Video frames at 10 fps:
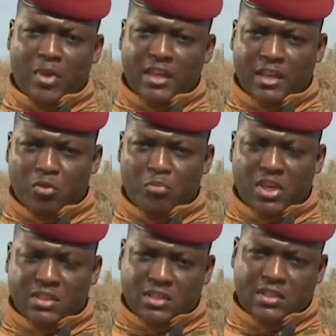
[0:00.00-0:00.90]
manière de
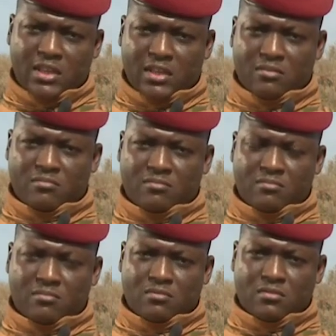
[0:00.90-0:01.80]
mener cette guerre.
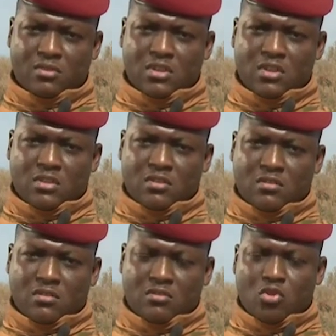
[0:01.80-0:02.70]

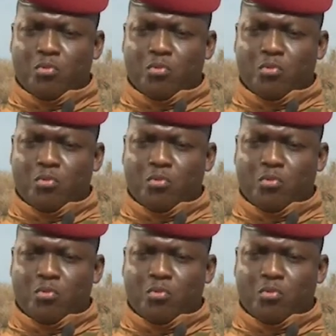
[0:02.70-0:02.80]
Le